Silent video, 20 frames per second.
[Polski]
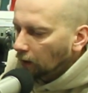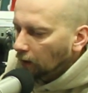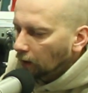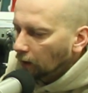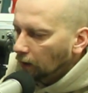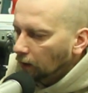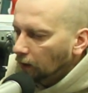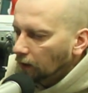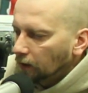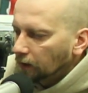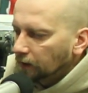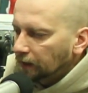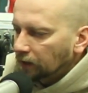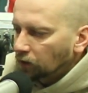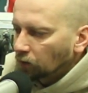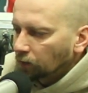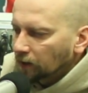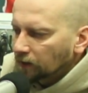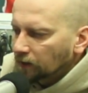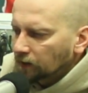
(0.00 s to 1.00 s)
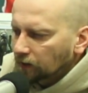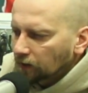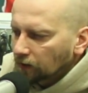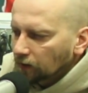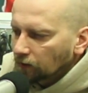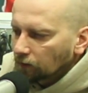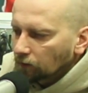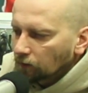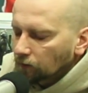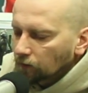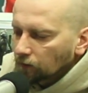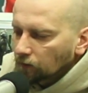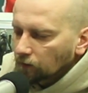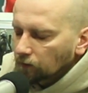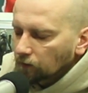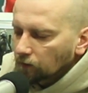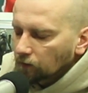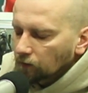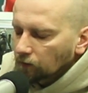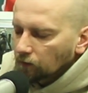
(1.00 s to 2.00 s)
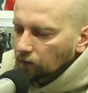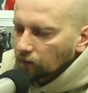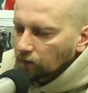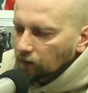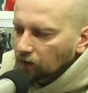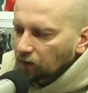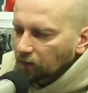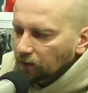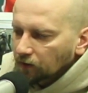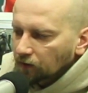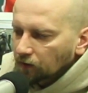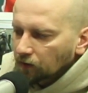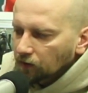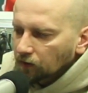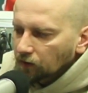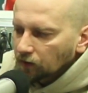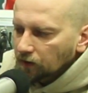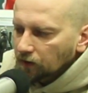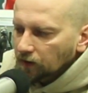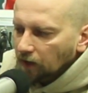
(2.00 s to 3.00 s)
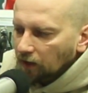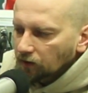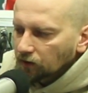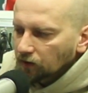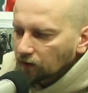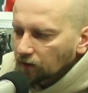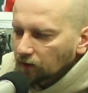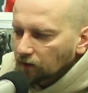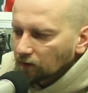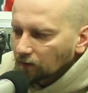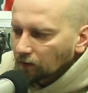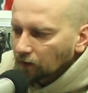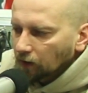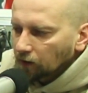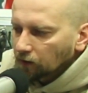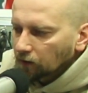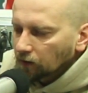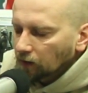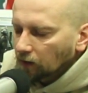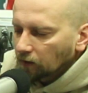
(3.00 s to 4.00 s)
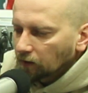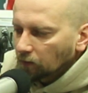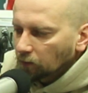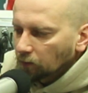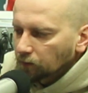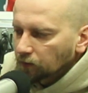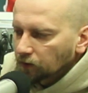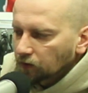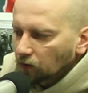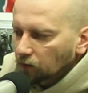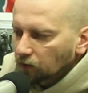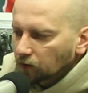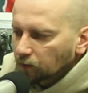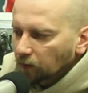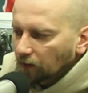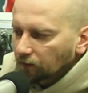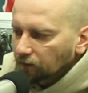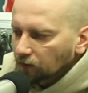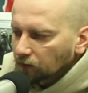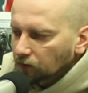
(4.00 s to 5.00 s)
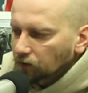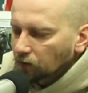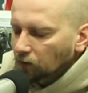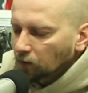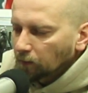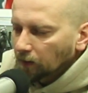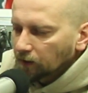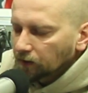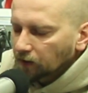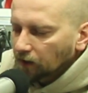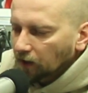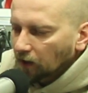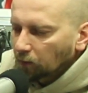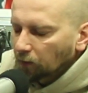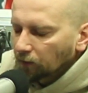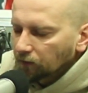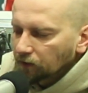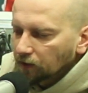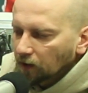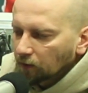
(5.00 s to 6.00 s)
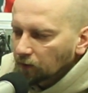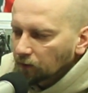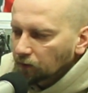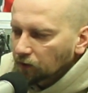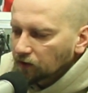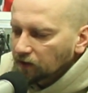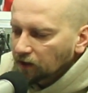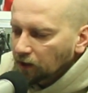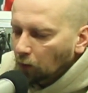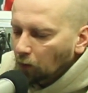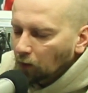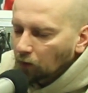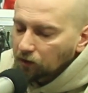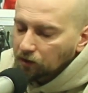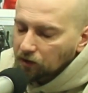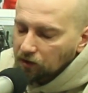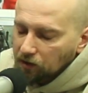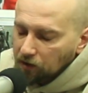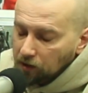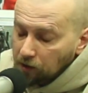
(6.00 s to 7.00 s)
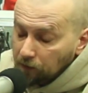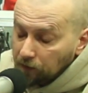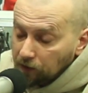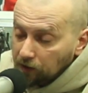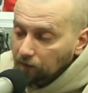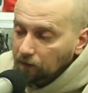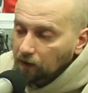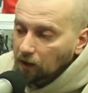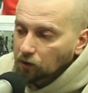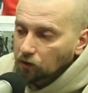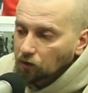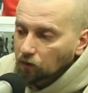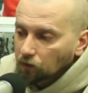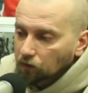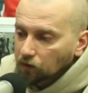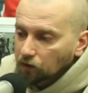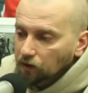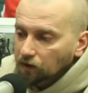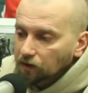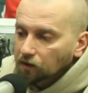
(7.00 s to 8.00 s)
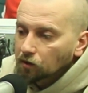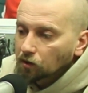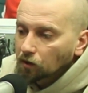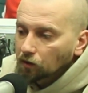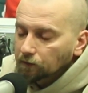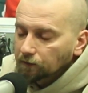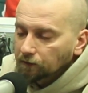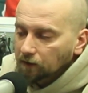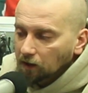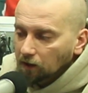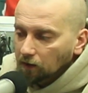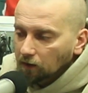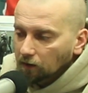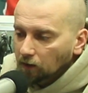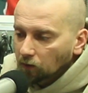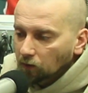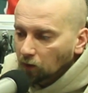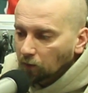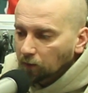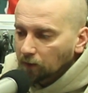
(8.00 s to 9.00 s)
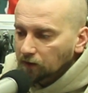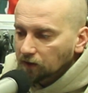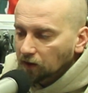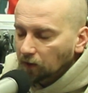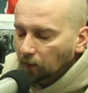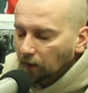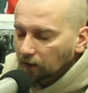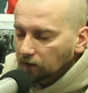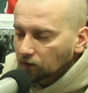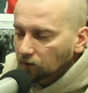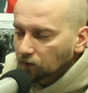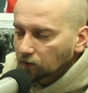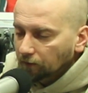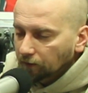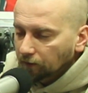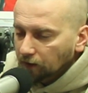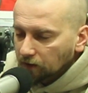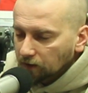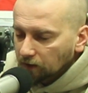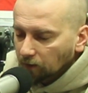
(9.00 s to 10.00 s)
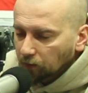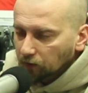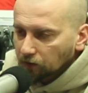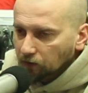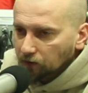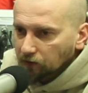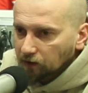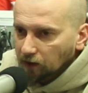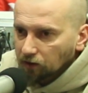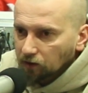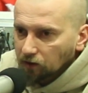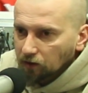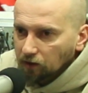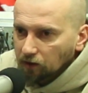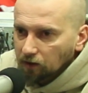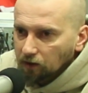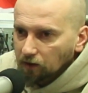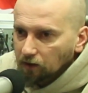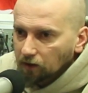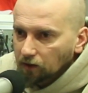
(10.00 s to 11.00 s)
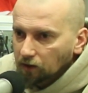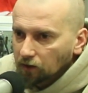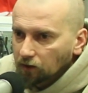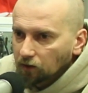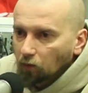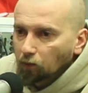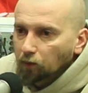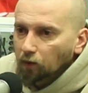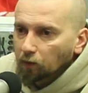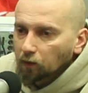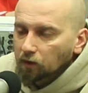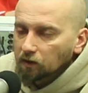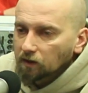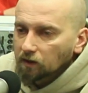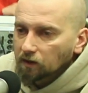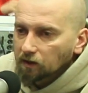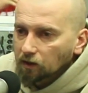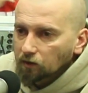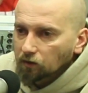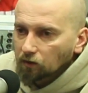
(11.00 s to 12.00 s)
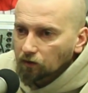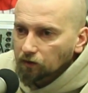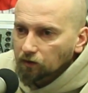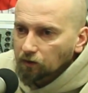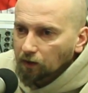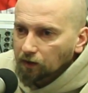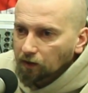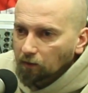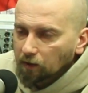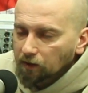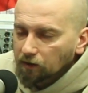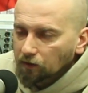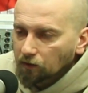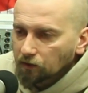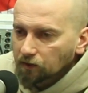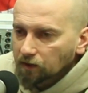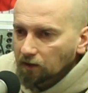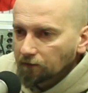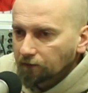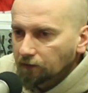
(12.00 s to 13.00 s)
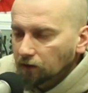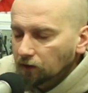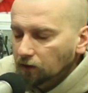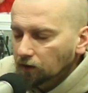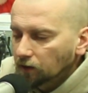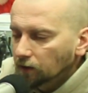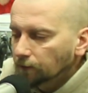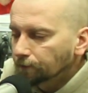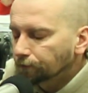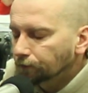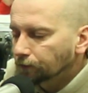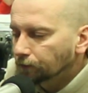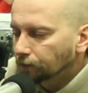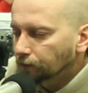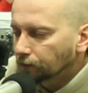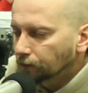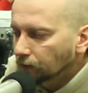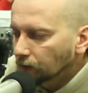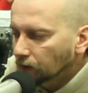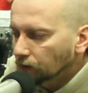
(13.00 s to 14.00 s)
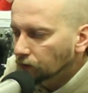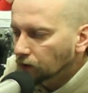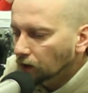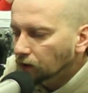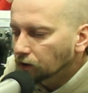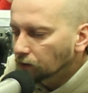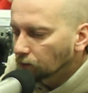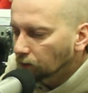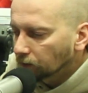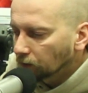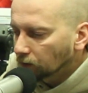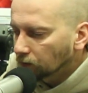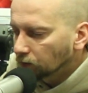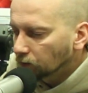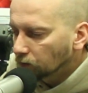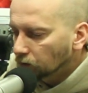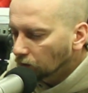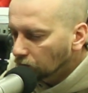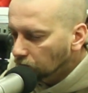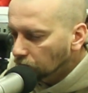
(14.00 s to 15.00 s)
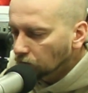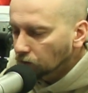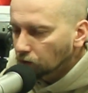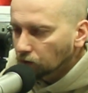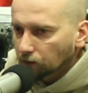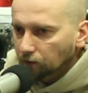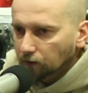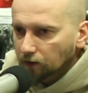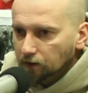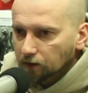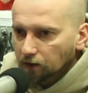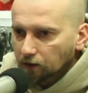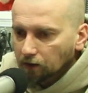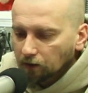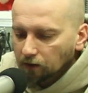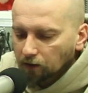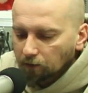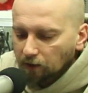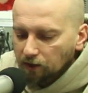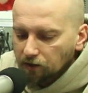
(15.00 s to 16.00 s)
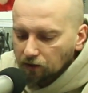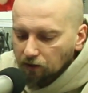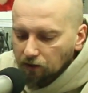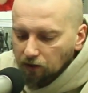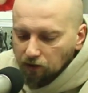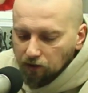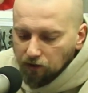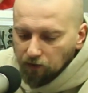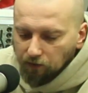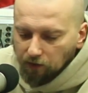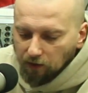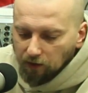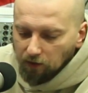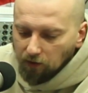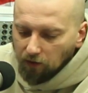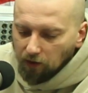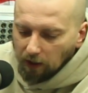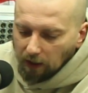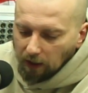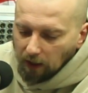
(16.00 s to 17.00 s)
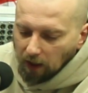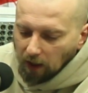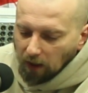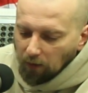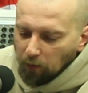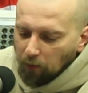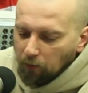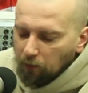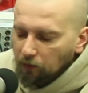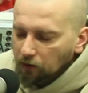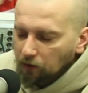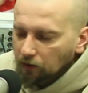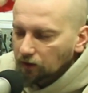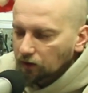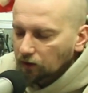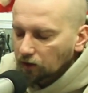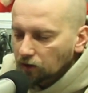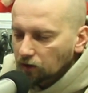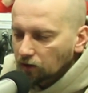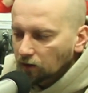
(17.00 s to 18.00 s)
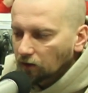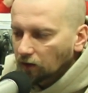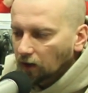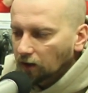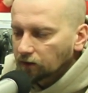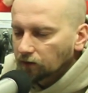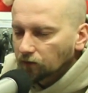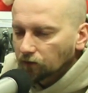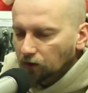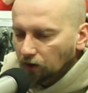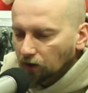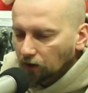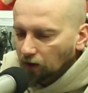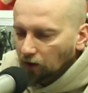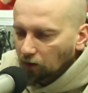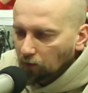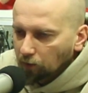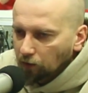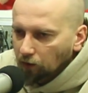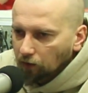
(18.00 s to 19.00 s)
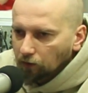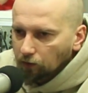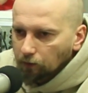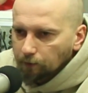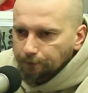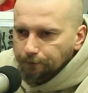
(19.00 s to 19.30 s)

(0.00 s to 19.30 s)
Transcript: E, natomiast, e, natomiast to jest tak, że ja, ja bym z tą sprawnością Orbana, tak jak powiedziałem, nie przeceniał, chociaż rzeczywiście widać tą różnicę, że on w tej Europejskiej Partii Ludowej chce pozostać i, i tą propozycję, którą składa Matteo Salvini, mm, już tak się mówi o tym, że odrzucił, więc nie, nie będzie częścią tego populistyczno-antyunijnego bloku